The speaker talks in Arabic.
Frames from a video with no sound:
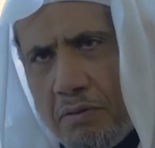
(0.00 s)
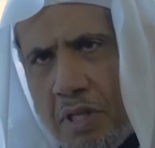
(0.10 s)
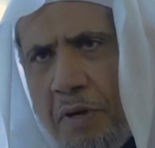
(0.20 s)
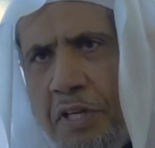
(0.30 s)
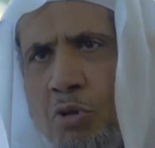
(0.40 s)

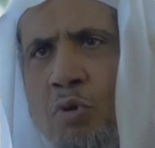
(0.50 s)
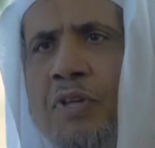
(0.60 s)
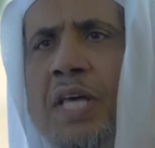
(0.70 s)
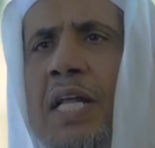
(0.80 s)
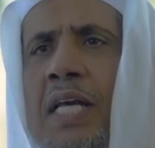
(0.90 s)
طبعا يدخل
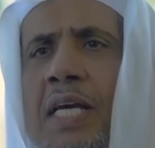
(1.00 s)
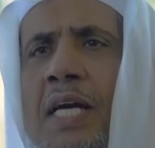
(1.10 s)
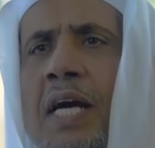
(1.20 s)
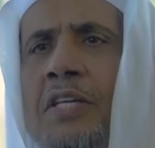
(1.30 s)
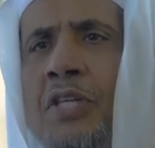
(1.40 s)
في ذلك
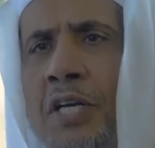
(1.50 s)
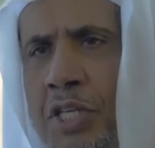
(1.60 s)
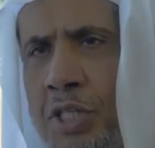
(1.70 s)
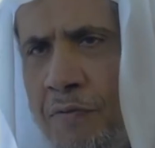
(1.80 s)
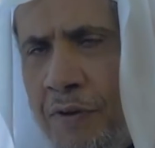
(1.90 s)

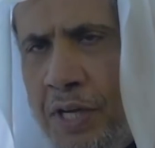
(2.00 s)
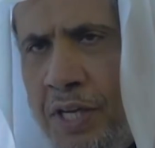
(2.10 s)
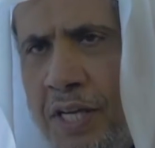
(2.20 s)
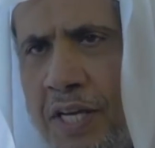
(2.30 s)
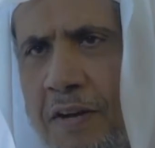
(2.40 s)
التاسيس
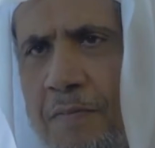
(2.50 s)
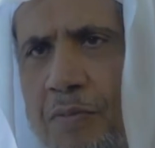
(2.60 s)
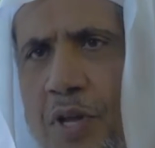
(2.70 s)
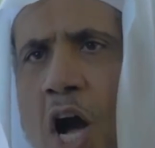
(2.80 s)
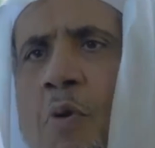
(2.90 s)
الفكري
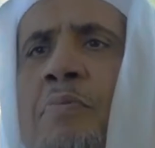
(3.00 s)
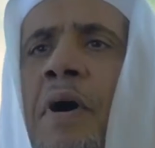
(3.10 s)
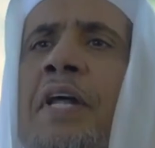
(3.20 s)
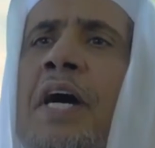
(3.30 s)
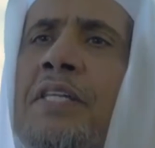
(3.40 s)
او
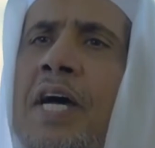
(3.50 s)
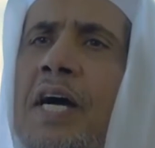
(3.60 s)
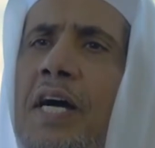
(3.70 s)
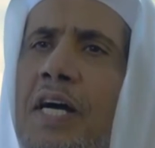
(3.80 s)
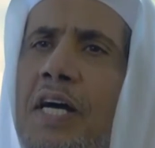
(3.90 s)
بمعنى
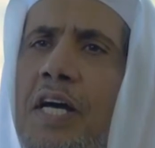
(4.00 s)
ادق